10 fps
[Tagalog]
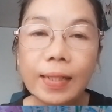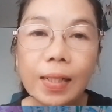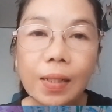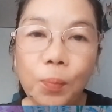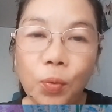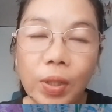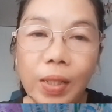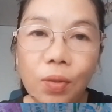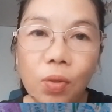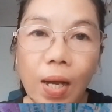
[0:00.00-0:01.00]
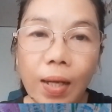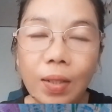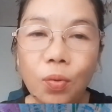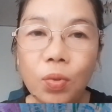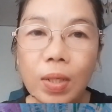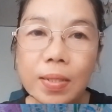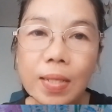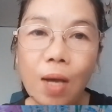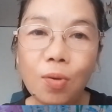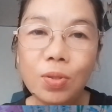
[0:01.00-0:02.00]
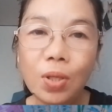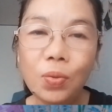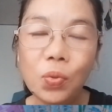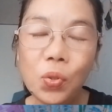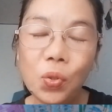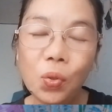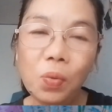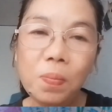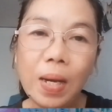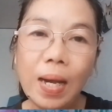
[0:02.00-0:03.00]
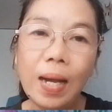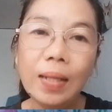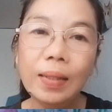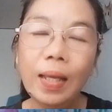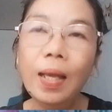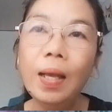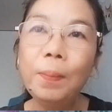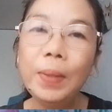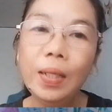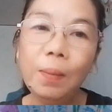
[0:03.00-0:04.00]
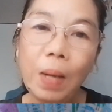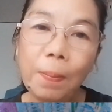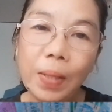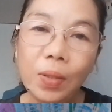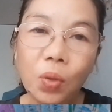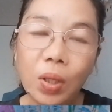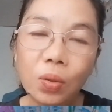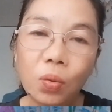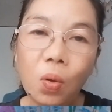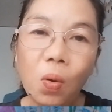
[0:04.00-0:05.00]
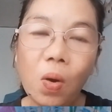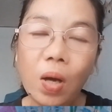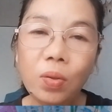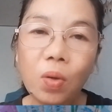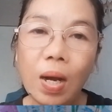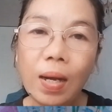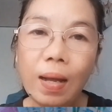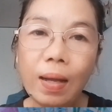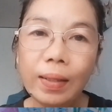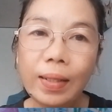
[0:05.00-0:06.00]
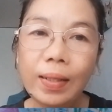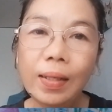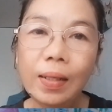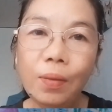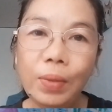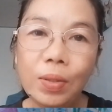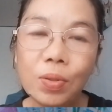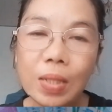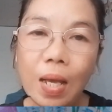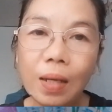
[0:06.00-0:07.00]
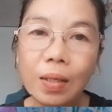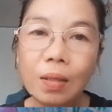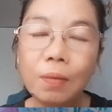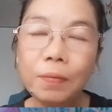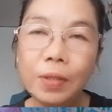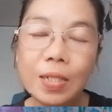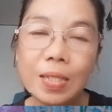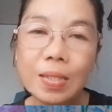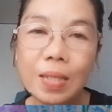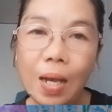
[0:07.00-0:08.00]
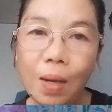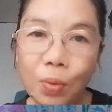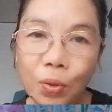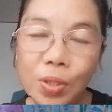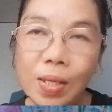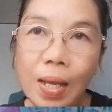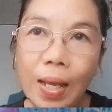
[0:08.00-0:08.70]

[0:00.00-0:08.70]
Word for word: Natanggap ko na ngayong aking unang sahod sa YouTube at pinagpaplanuhan ko kung ano ang aking gagawin doon sa aking first sahod.